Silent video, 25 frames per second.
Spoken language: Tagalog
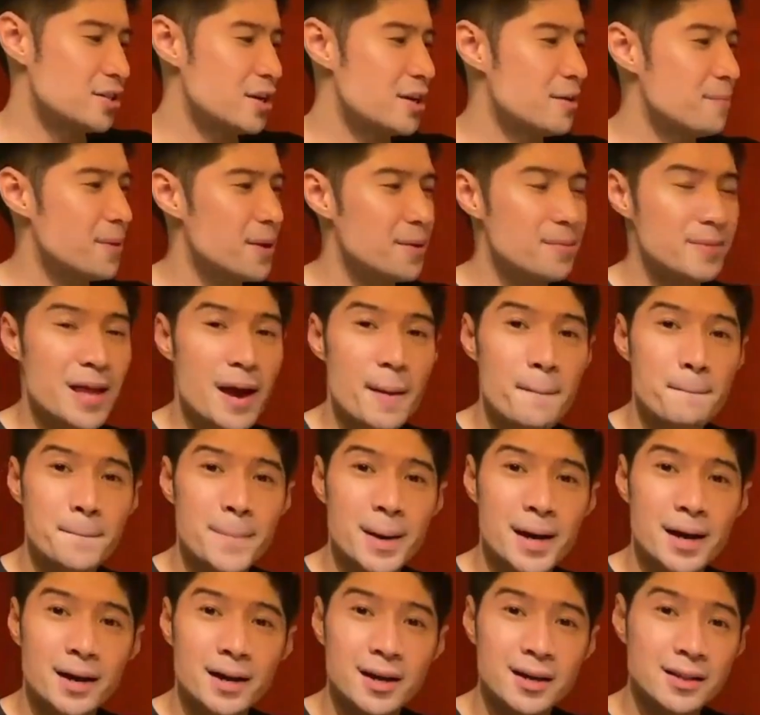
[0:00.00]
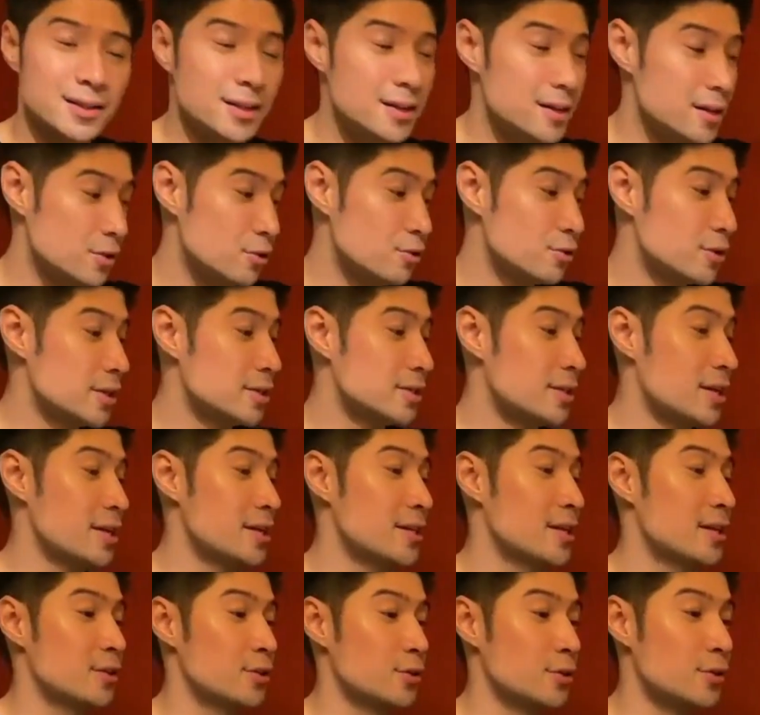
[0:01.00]
Siyempre, napakaganda rin ng
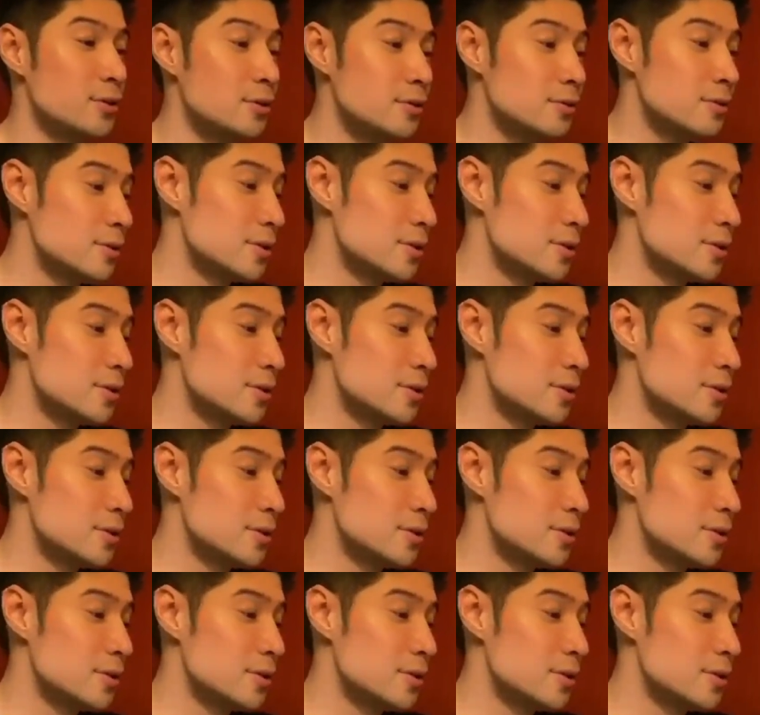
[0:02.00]
design na to.